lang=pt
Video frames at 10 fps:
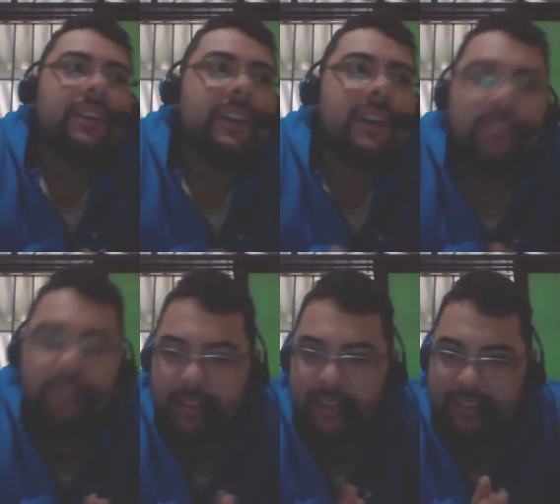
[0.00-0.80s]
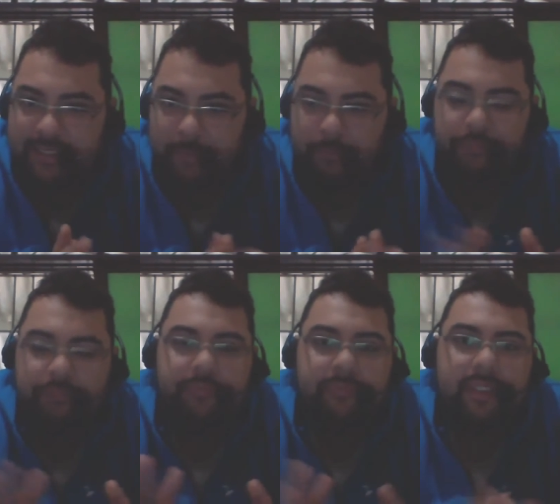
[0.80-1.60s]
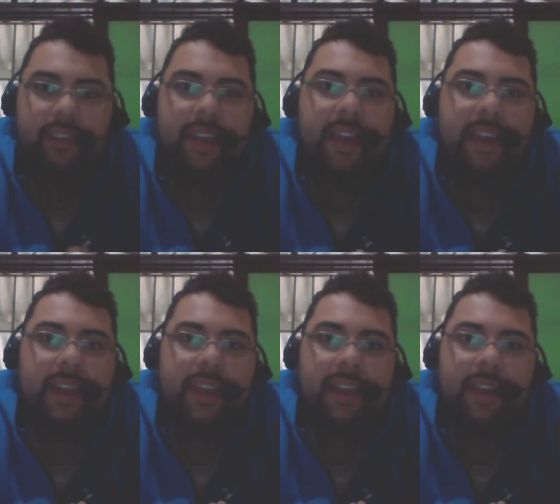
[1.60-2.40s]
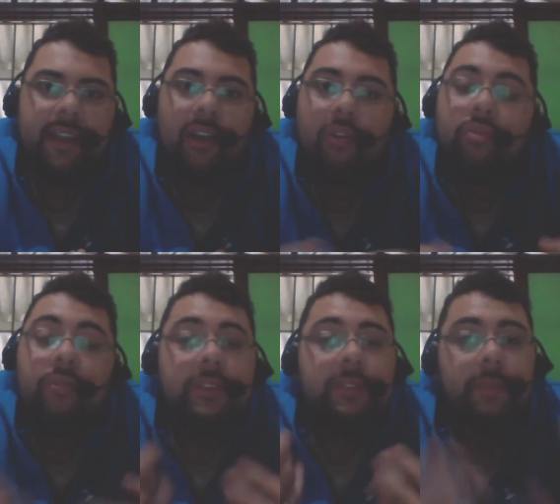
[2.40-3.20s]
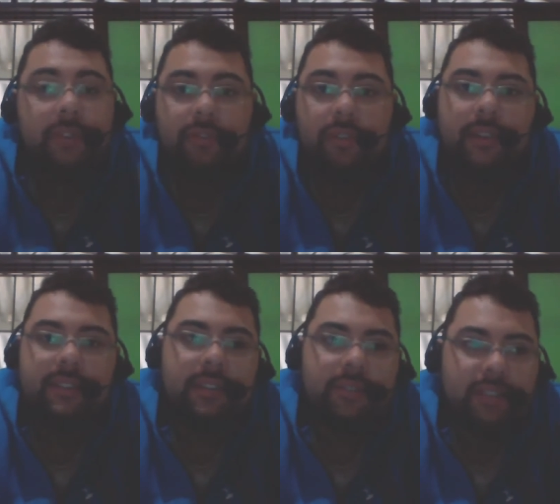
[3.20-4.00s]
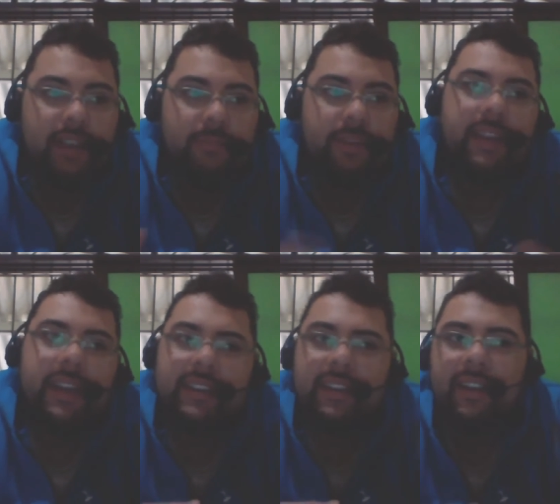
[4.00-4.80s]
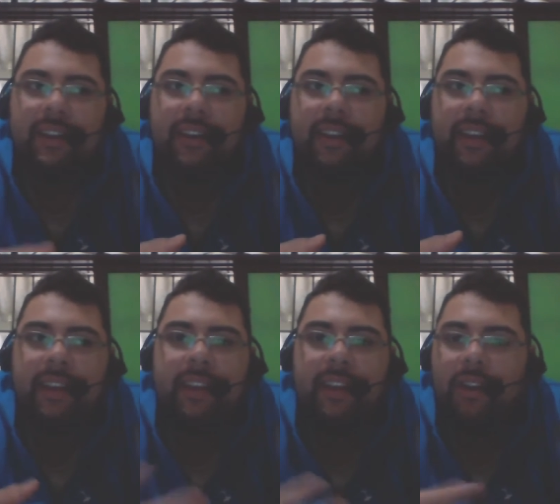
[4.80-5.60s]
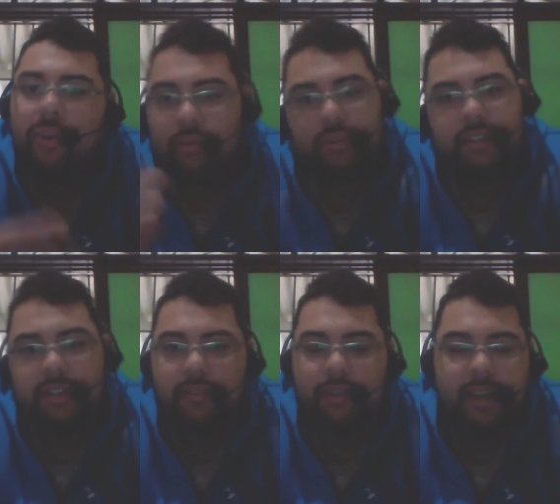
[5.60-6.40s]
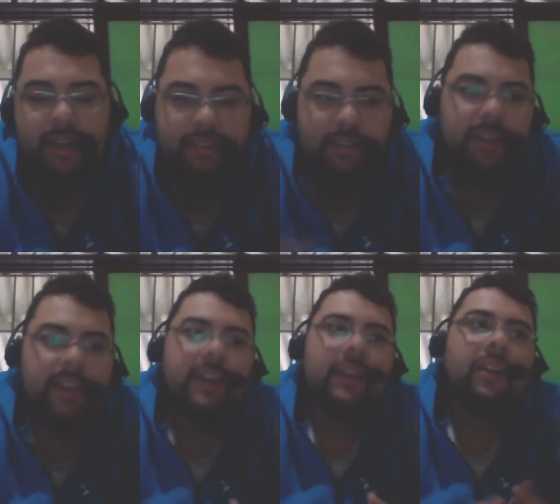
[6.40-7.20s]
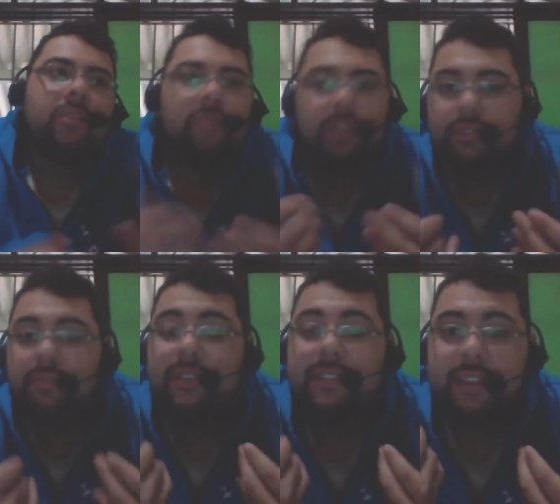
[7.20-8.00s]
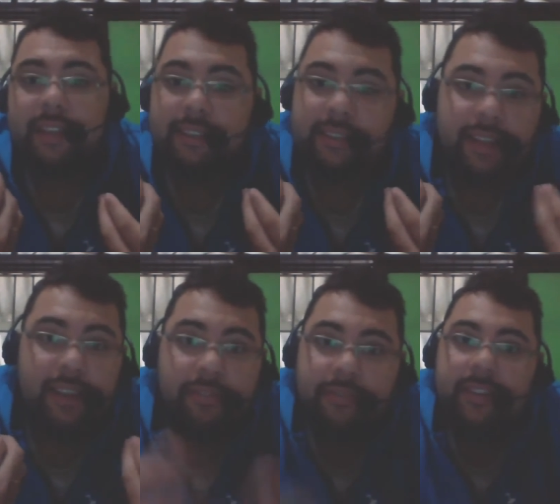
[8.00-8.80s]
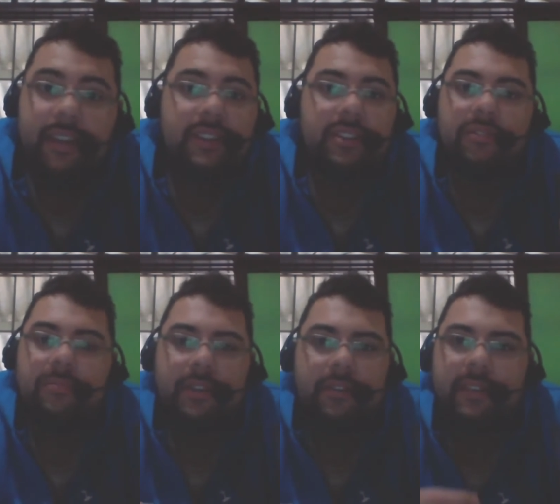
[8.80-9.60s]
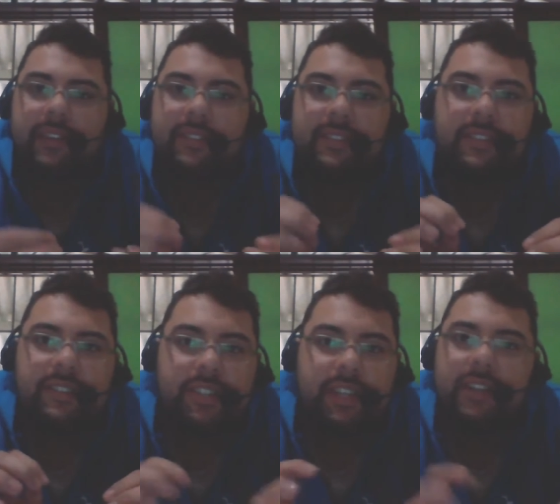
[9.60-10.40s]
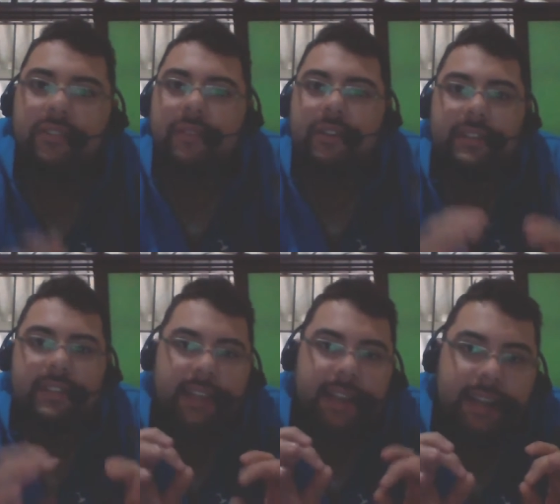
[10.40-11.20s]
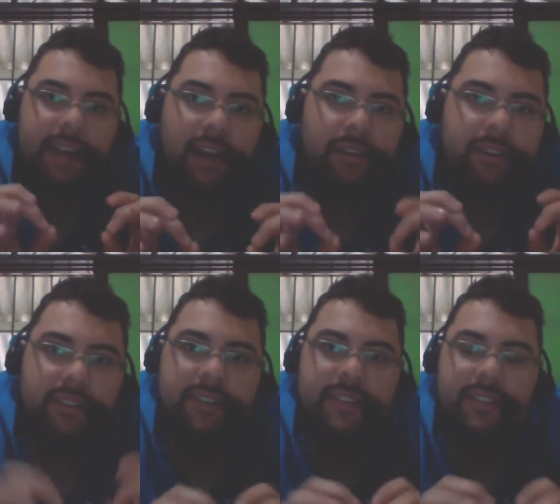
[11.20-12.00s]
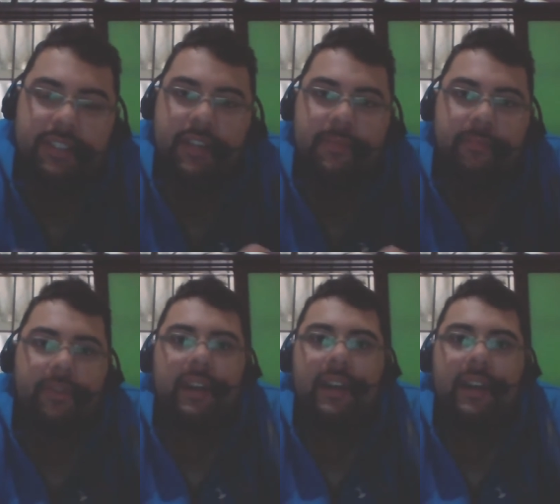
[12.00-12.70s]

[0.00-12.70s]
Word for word: o que que acontece? É, algumas pessoas não sabem e, é, e outras já conhecem. Quando você está afim de comprar uma revista antiga, alguma coisa legal assim desse tipo,